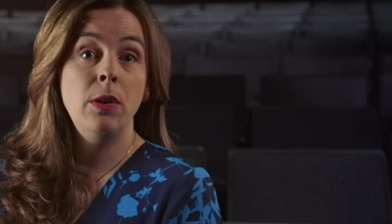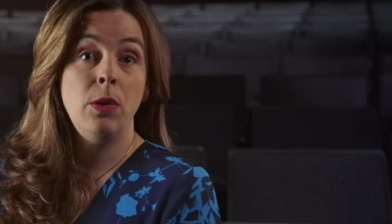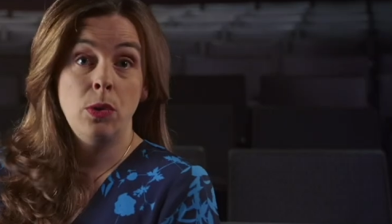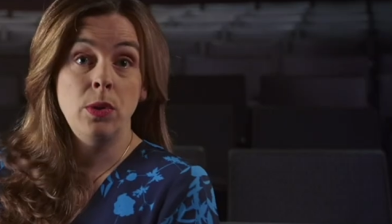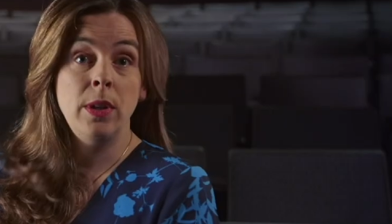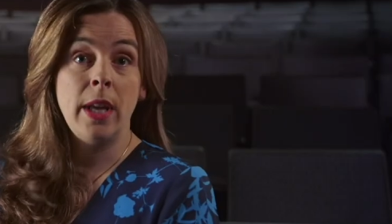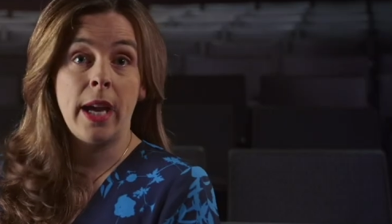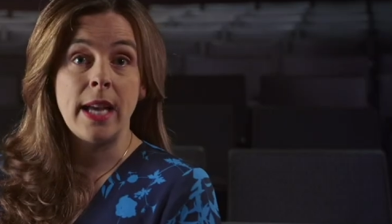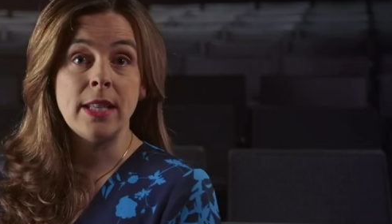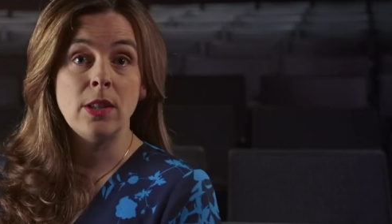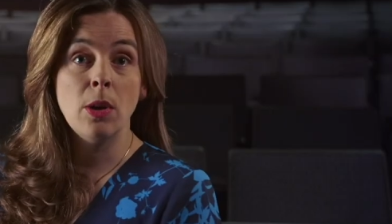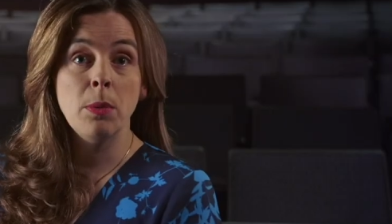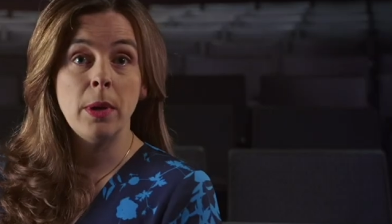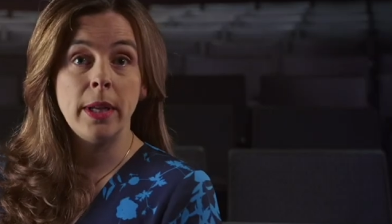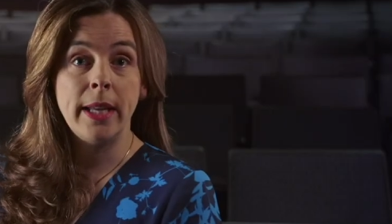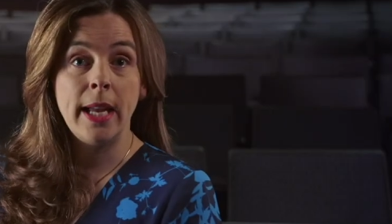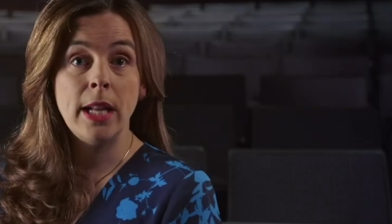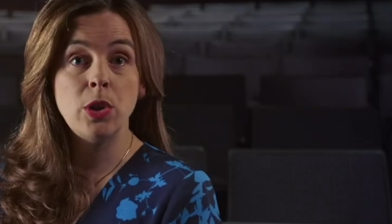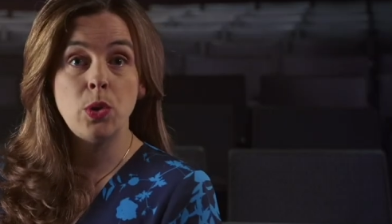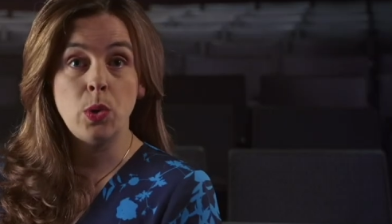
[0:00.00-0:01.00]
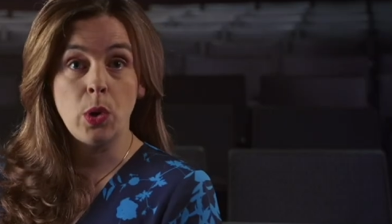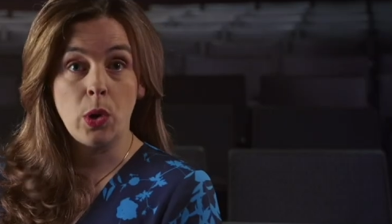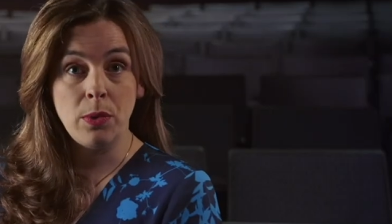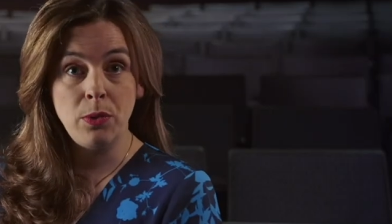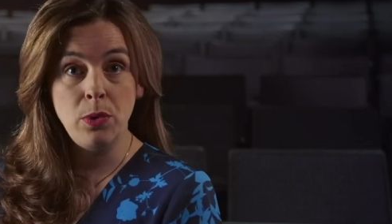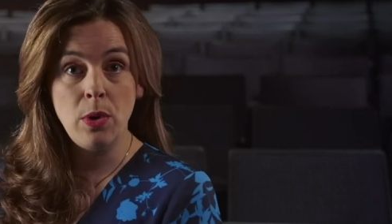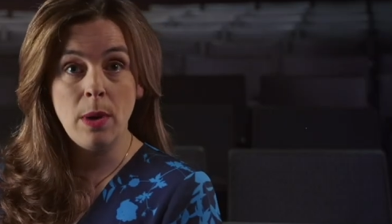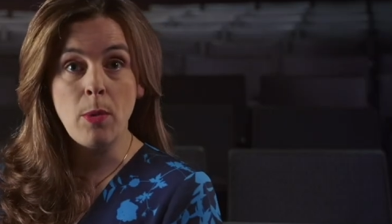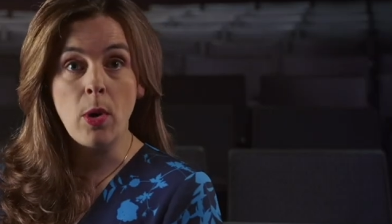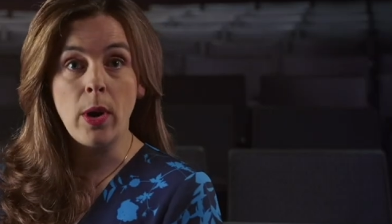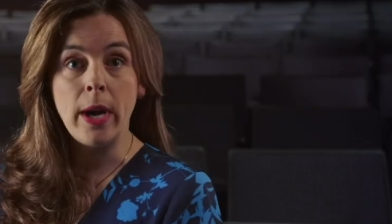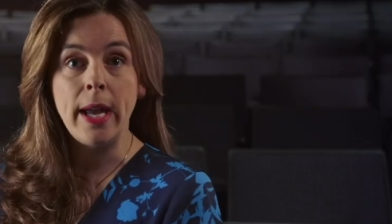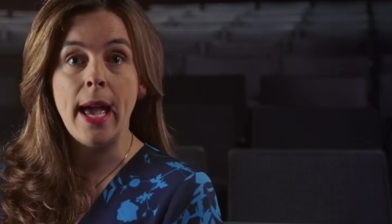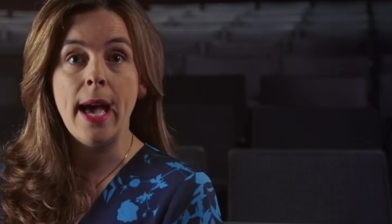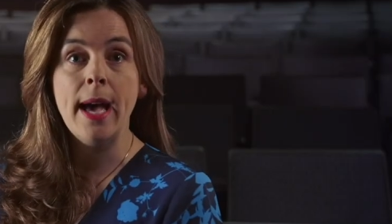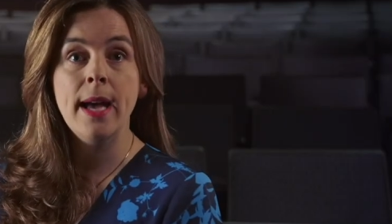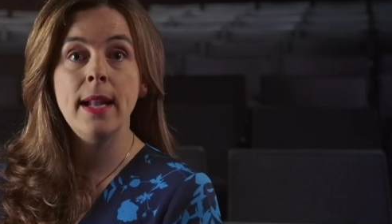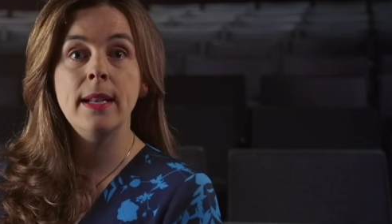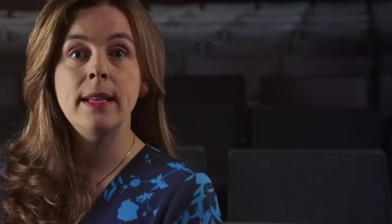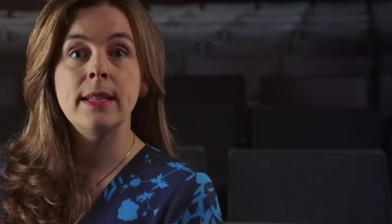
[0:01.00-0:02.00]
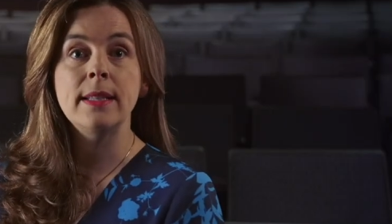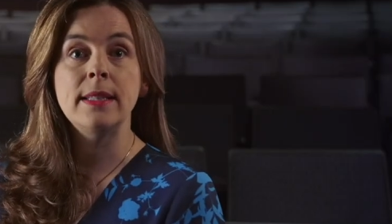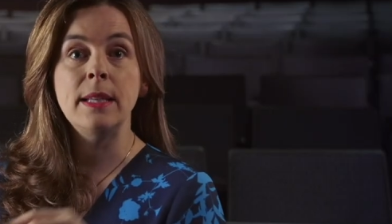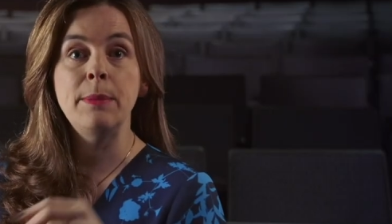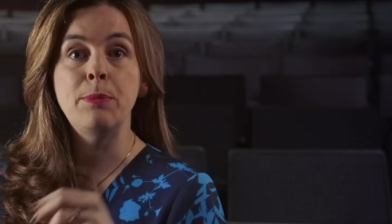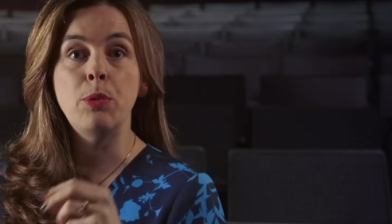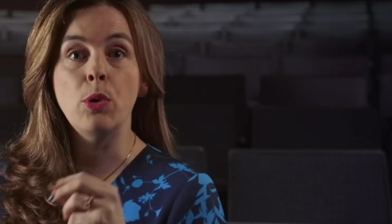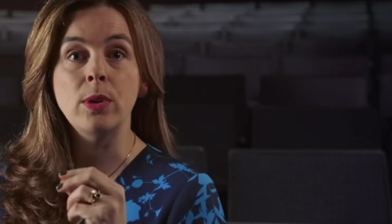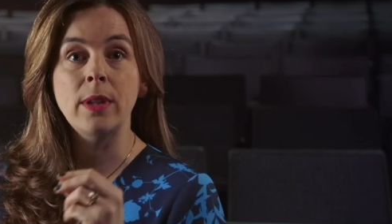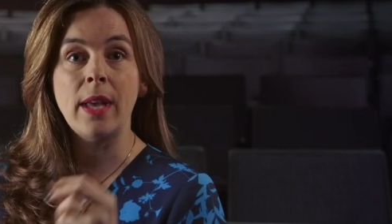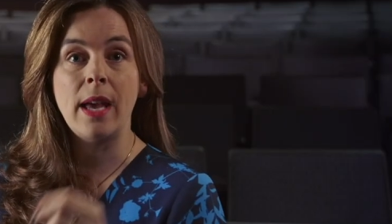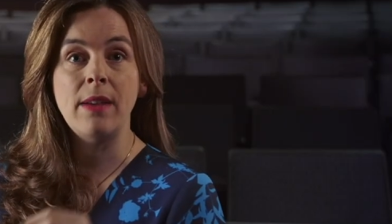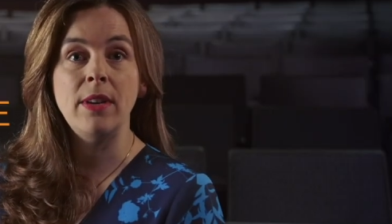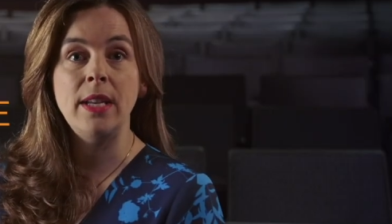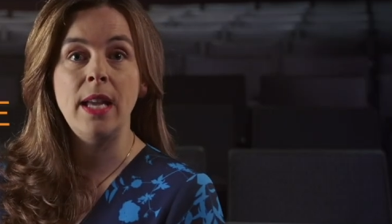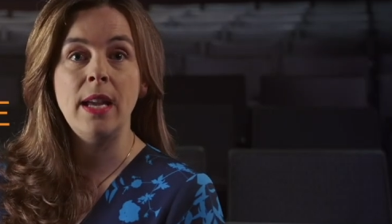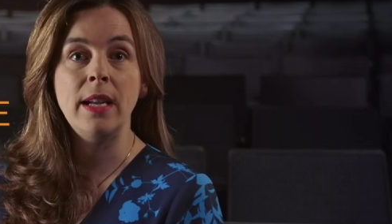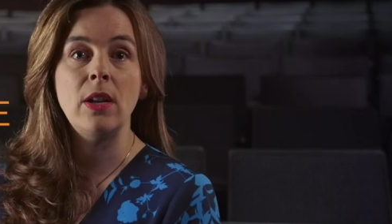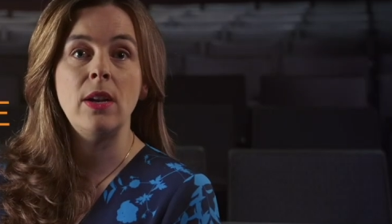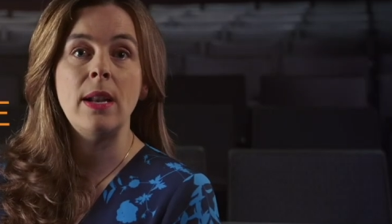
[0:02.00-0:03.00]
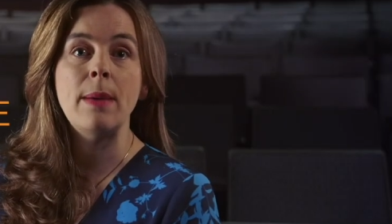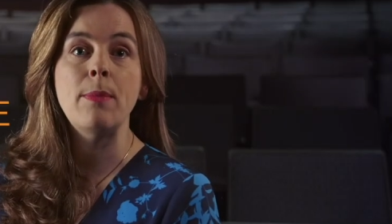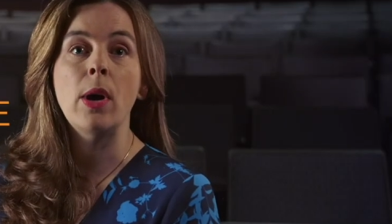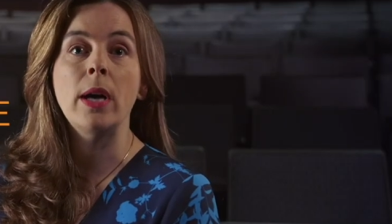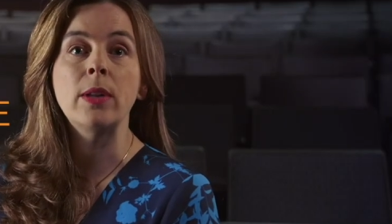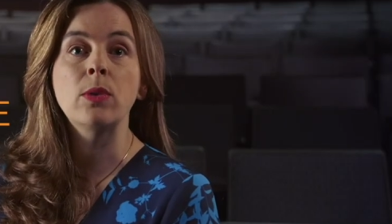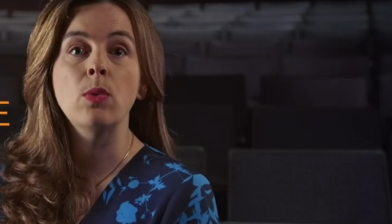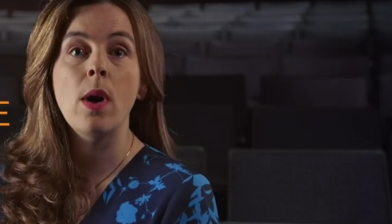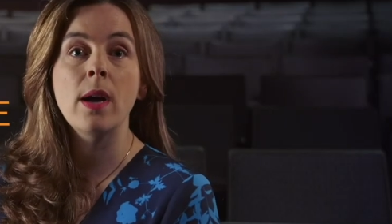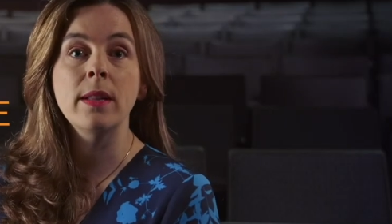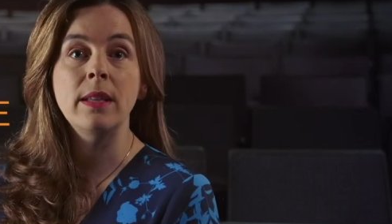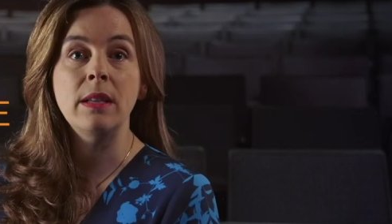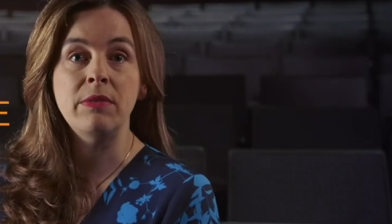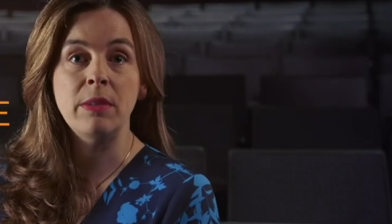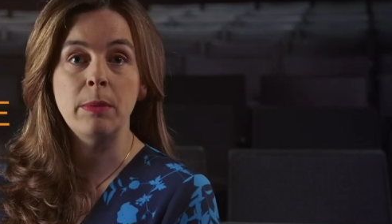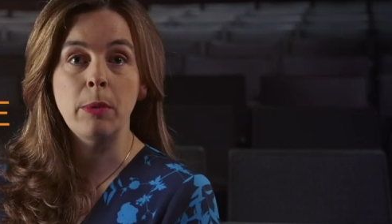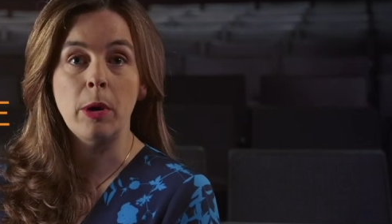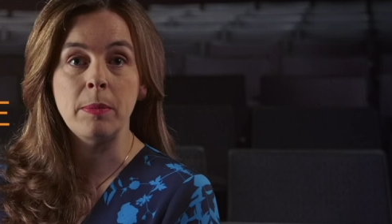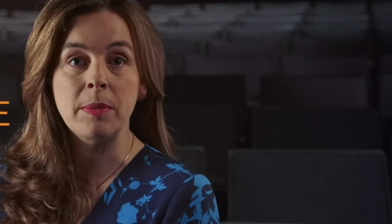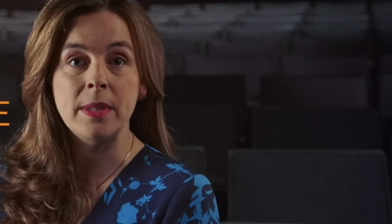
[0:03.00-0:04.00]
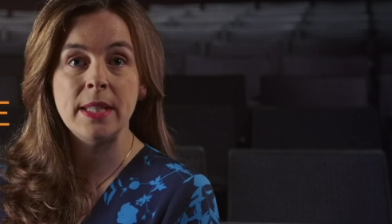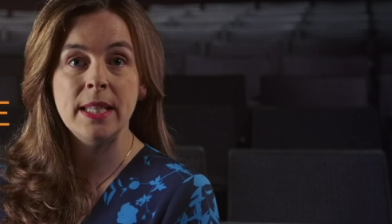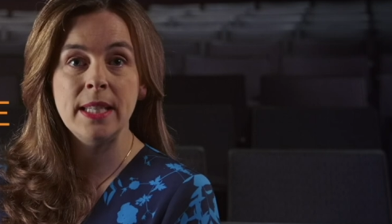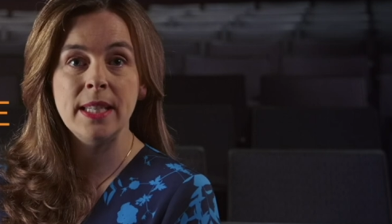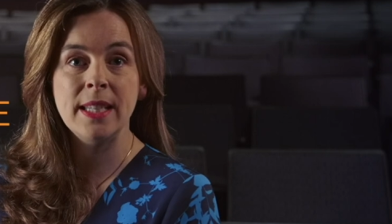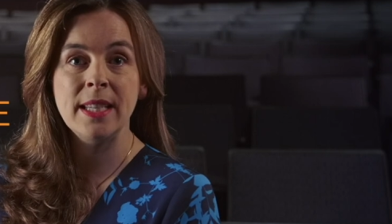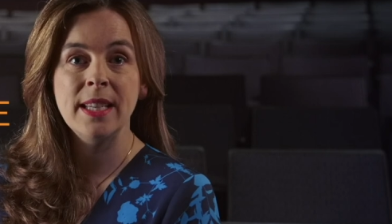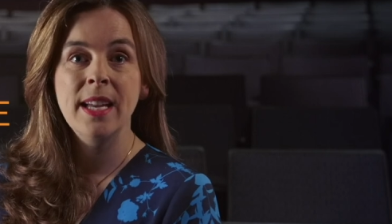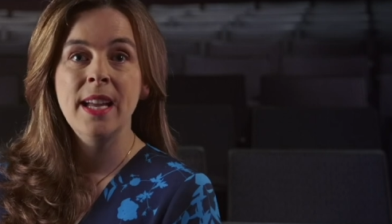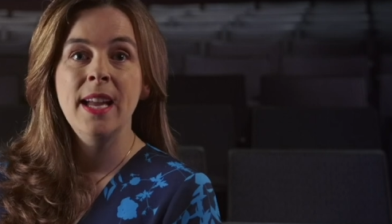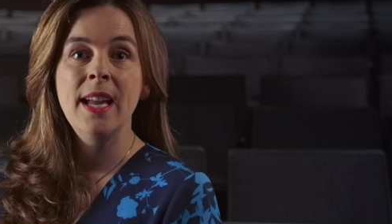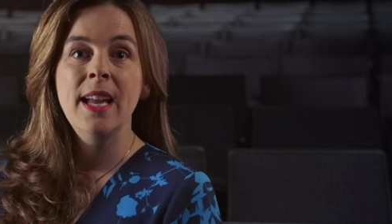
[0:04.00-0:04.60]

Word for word: Une des raisons pour lesquelles je suis revenue à Montréal, c'est pour travailler avec le laboratoire des fibres optiques.